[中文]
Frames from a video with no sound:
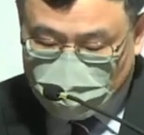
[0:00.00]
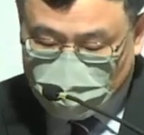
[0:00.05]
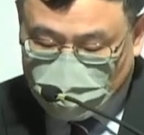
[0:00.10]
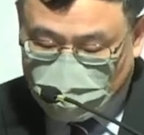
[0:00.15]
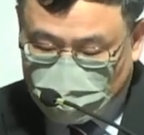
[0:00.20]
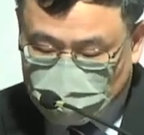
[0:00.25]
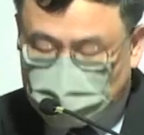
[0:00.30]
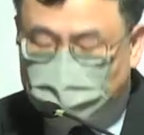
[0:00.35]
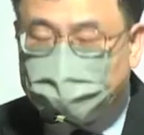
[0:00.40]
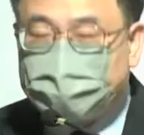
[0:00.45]

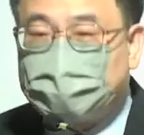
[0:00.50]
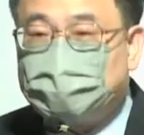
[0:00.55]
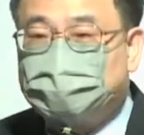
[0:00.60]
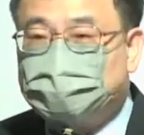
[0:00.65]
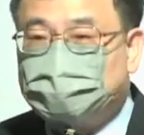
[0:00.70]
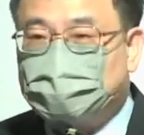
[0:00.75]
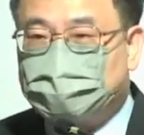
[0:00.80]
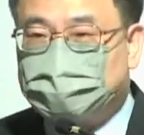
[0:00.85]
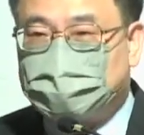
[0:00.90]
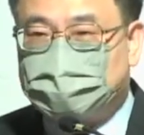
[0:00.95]
所以我们更
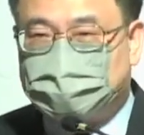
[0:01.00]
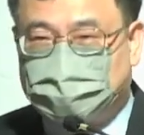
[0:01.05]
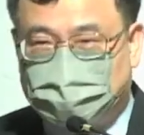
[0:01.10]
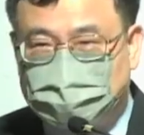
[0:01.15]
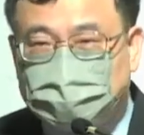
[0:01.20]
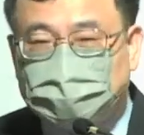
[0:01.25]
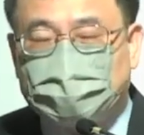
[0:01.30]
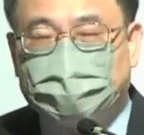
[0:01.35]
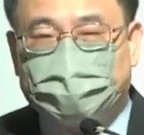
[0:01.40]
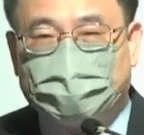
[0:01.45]
需要在
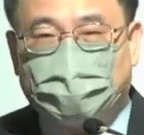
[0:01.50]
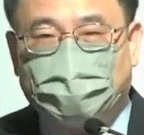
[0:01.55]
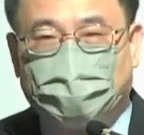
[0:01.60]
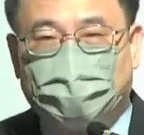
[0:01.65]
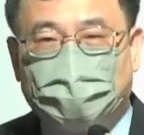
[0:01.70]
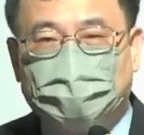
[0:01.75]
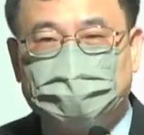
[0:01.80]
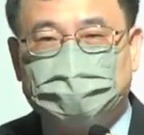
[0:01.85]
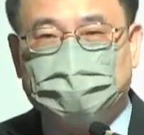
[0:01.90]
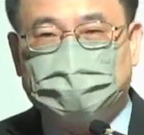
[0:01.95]
地上也
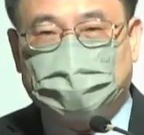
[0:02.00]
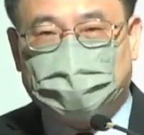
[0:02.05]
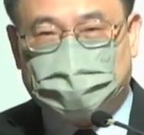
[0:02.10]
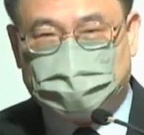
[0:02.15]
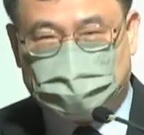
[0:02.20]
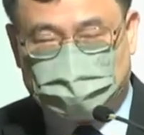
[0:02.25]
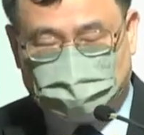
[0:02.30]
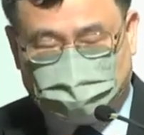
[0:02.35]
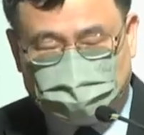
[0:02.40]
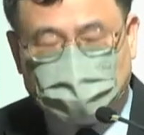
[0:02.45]
好，在
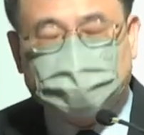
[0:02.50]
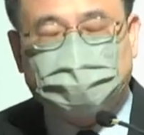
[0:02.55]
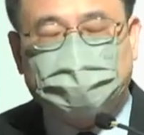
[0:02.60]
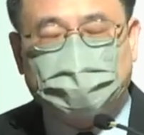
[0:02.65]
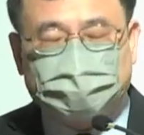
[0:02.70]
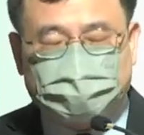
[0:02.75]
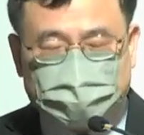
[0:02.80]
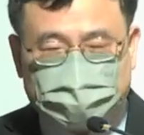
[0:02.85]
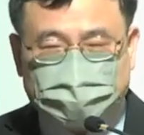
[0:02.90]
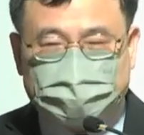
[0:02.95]
线
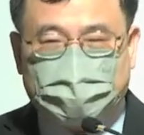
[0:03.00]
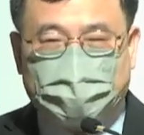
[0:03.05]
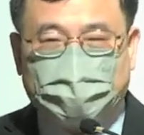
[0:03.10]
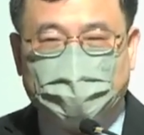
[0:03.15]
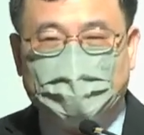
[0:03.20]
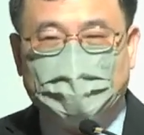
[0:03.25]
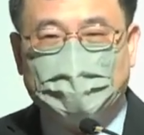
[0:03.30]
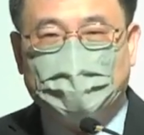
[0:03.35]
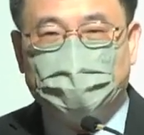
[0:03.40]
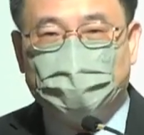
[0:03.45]
上线下、
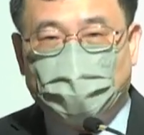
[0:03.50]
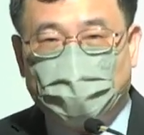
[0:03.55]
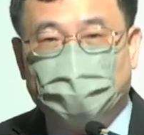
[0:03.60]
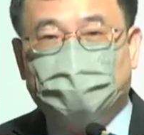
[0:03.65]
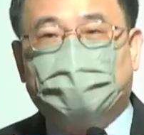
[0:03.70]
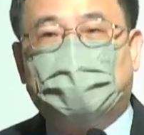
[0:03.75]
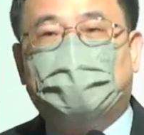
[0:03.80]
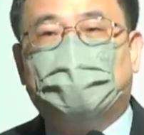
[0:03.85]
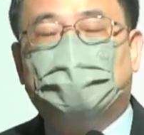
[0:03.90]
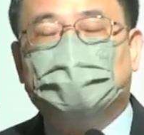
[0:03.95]
远
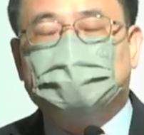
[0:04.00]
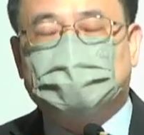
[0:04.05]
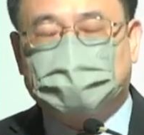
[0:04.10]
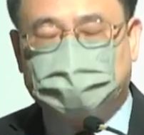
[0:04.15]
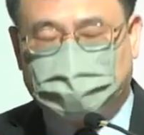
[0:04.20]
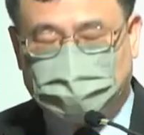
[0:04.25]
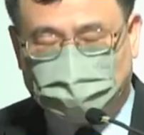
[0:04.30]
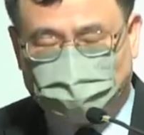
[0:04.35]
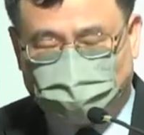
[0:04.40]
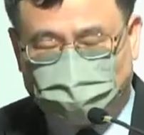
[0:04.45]
方或在
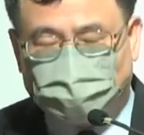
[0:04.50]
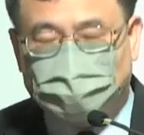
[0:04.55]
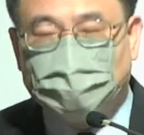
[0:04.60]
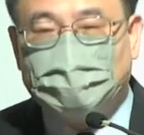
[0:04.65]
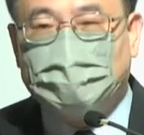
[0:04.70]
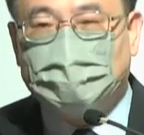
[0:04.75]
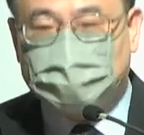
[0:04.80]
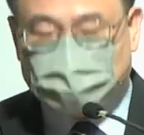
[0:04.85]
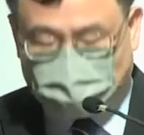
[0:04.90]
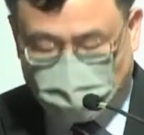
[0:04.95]
近处，
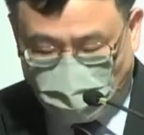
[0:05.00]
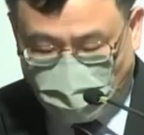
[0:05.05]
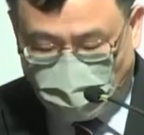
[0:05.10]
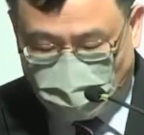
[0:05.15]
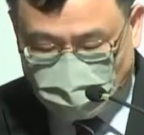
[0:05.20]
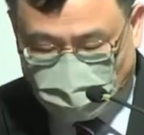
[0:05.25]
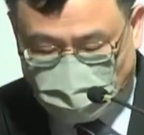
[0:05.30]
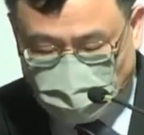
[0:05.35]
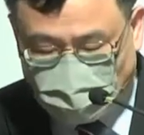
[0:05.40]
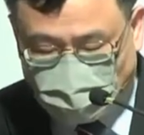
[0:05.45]

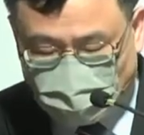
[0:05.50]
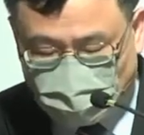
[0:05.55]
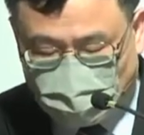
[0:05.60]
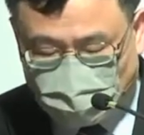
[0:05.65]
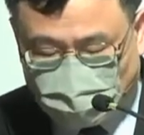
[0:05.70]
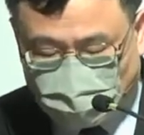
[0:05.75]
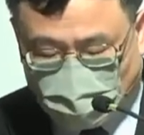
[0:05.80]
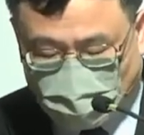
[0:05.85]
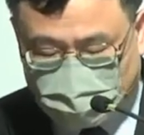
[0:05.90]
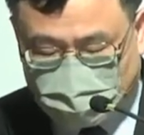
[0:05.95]
都继续的
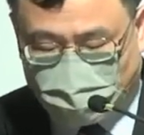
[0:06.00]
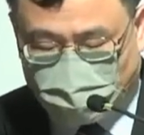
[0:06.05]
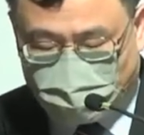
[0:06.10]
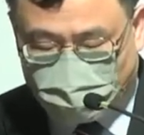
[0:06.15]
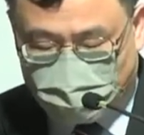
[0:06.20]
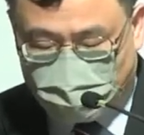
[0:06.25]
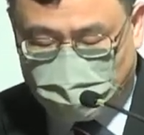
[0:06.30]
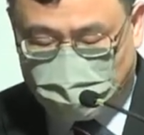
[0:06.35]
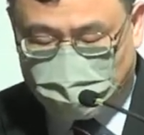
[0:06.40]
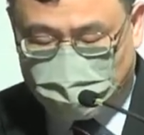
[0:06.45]
传讲福
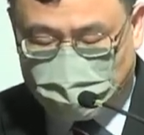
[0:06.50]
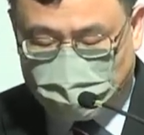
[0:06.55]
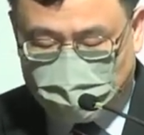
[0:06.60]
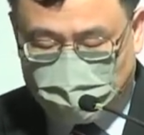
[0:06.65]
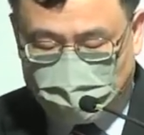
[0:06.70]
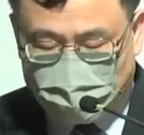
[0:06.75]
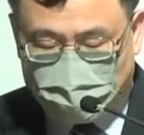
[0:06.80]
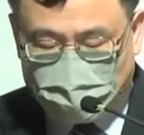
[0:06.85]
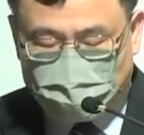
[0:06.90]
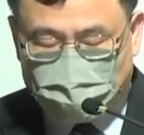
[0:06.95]
音，
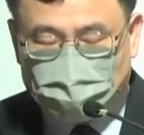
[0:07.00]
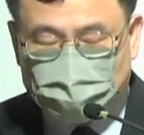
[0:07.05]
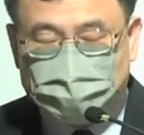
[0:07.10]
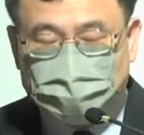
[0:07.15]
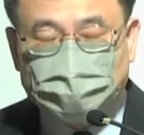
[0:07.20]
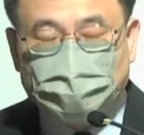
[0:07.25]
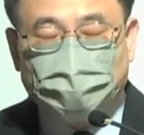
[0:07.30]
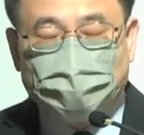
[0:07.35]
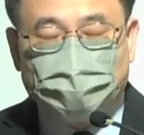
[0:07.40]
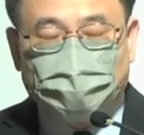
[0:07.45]

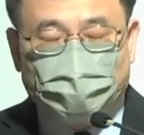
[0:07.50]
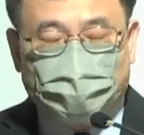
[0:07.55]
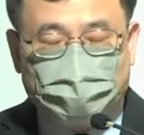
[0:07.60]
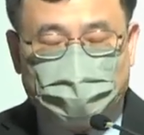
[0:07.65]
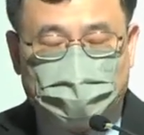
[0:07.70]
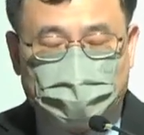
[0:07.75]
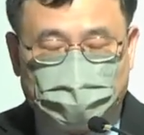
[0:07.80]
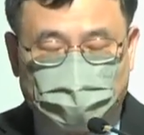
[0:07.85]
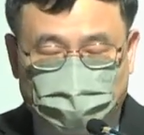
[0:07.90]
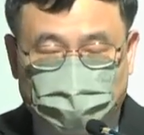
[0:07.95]
用我们
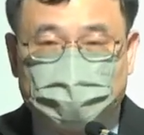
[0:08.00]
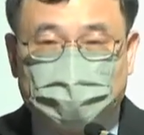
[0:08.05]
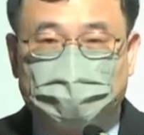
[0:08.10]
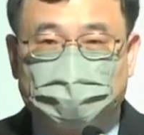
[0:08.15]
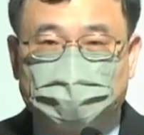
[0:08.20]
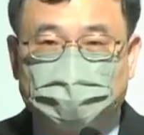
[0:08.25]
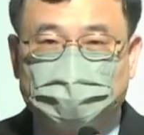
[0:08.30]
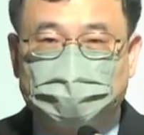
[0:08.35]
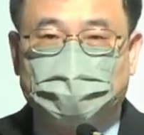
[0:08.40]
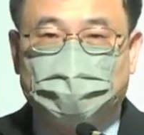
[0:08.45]
可用的
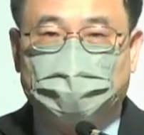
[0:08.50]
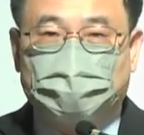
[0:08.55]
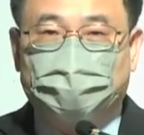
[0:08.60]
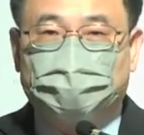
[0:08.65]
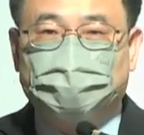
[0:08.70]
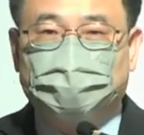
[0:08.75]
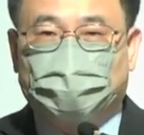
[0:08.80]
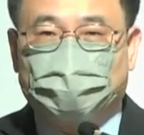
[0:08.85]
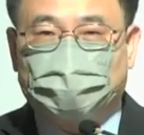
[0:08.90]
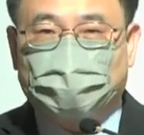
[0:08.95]
任何的
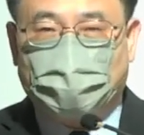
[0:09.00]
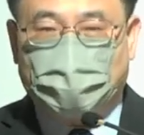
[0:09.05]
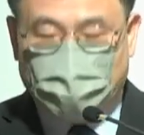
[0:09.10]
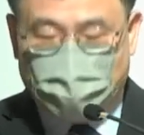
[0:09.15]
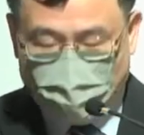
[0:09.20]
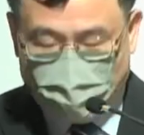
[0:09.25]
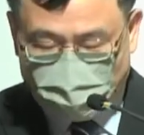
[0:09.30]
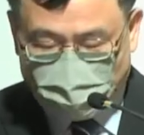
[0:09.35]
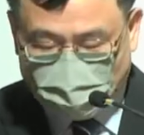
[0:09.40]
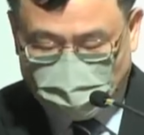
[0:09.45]
手段
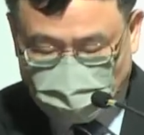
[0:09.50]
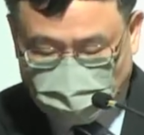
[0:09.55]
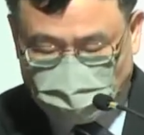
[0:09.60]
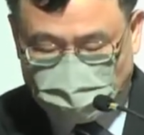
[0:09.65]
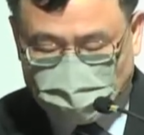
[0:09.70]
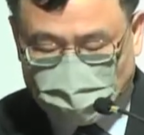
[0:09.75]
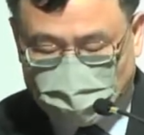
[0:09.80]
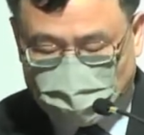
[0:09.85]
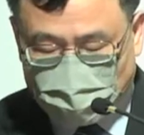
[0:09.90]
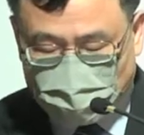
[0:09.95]
方
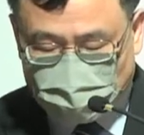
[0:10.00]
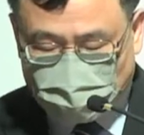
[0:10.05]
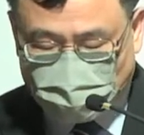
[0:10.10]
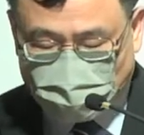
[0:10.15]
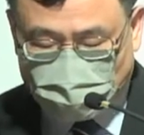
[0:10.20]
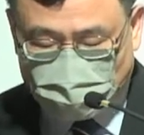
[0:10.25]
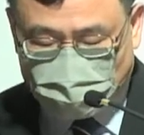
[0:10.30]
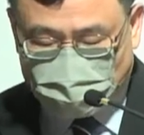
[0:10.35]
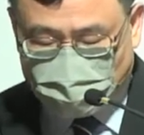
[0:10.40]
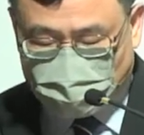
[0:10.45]
式
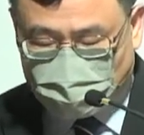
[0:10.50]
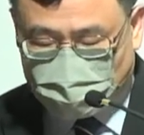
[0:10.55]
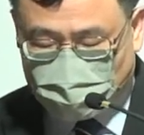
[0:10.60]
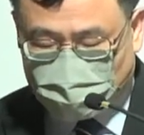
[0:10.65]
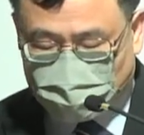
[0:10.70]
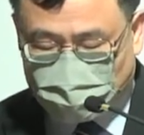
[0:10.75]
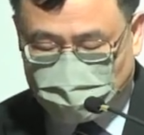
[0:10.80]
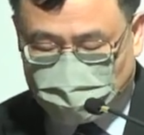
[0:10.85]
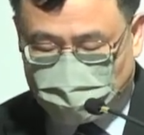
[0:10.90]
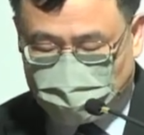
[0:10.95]
去
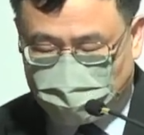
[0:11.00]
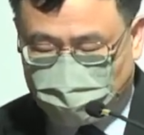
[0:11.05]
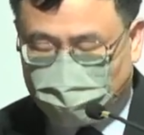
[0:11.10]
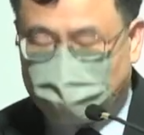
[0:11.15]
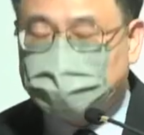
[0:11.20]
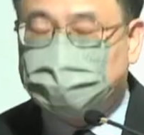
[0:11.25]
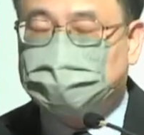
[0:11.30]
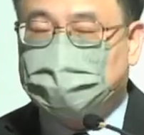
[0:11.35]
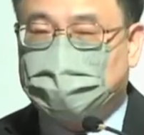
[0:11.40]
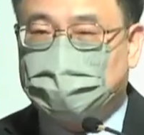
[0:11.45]

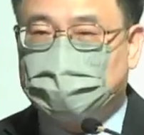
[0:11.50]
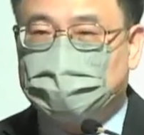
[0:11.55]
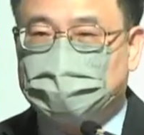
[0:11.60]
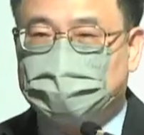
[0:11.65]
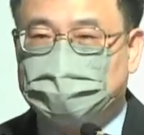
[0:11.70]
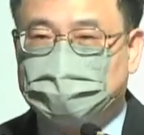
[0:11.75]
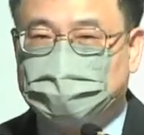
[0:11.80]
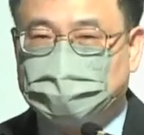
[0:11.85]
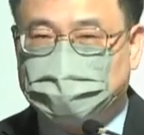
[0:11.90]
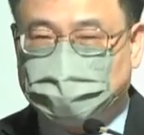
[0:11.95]
分享
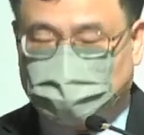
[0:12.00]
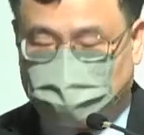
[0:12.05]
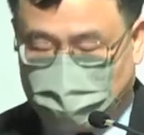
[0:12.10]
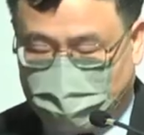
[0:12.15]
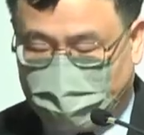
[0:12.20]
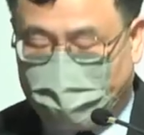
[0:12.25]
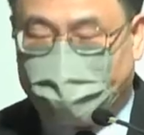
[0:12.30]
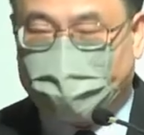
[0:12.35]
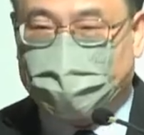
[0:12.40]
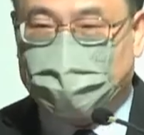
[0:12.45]
神的
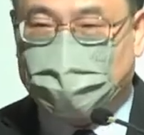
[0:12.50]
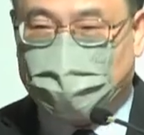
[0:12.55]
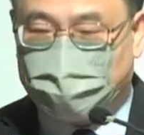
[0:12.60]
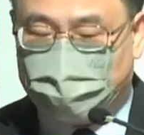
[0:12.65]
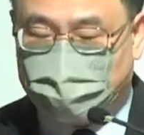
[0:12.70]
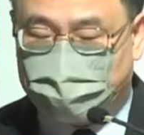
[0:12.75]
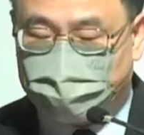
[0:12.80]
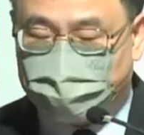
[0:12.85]
爱给他们。